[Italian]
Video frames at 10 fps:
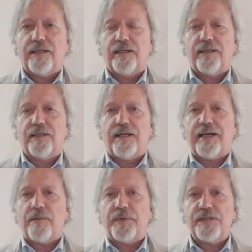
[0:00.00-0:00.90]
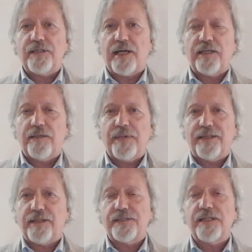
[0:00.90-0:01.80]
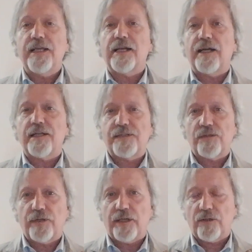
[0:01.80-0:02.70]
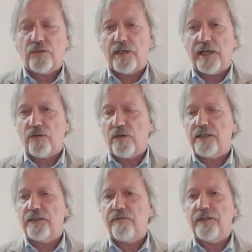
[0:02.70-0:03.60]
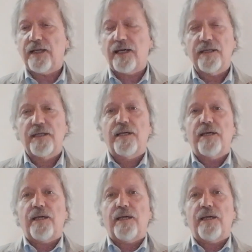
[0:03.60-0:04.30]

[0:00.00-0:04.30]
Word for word: eh, la capacità di mettersi in relazione con le collettività